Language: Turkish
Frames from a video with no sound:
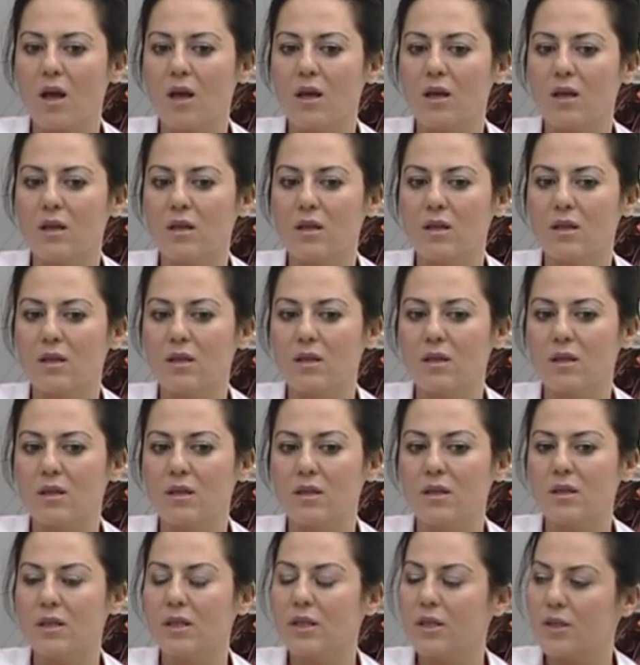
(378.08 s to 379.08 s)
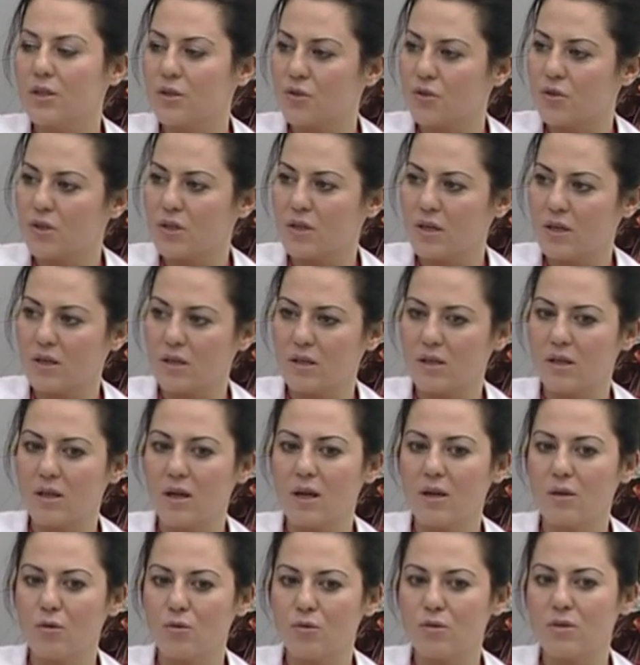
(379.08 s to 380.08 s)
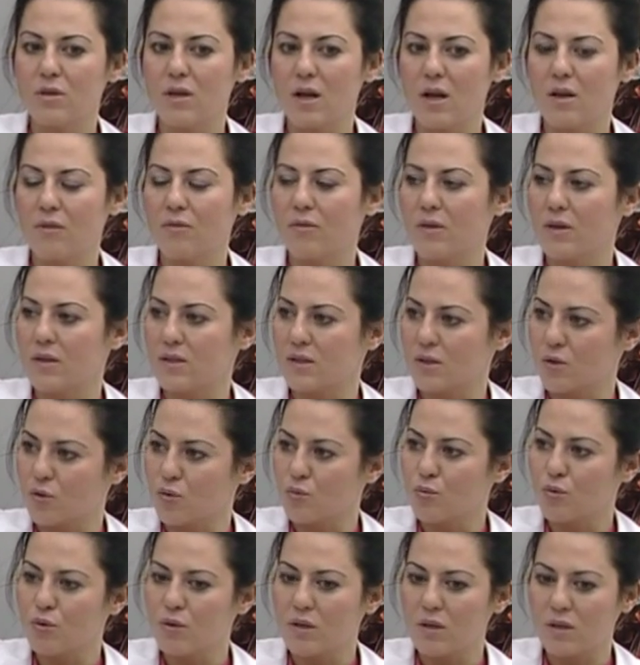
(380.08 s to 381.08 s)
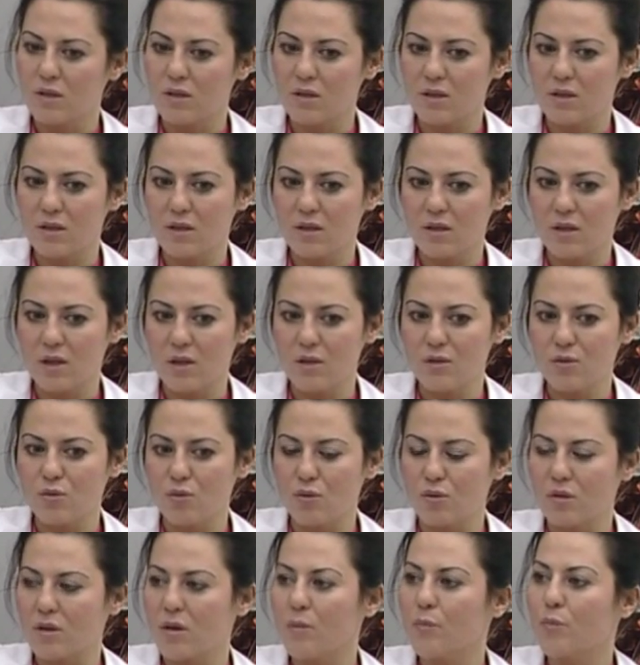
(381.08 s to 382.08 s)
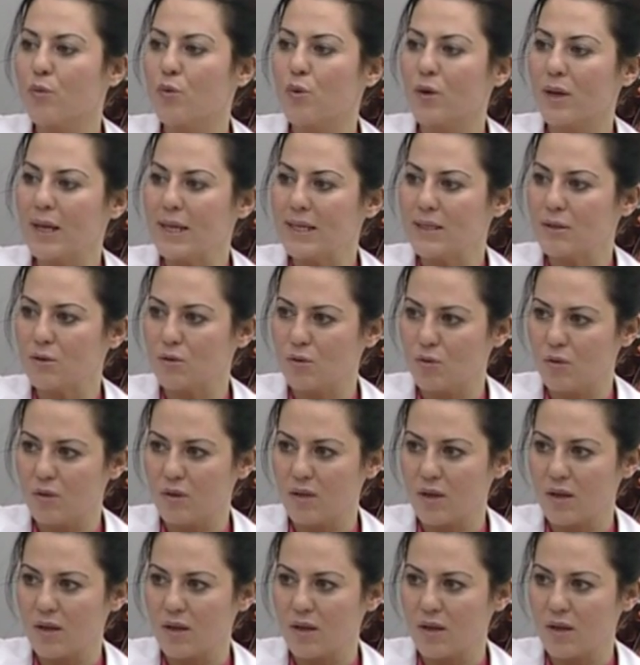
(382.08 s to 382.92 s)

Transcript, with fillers: E, ikinci yarıda lüteal fazla yumurta atıldıktan sonra da progesteron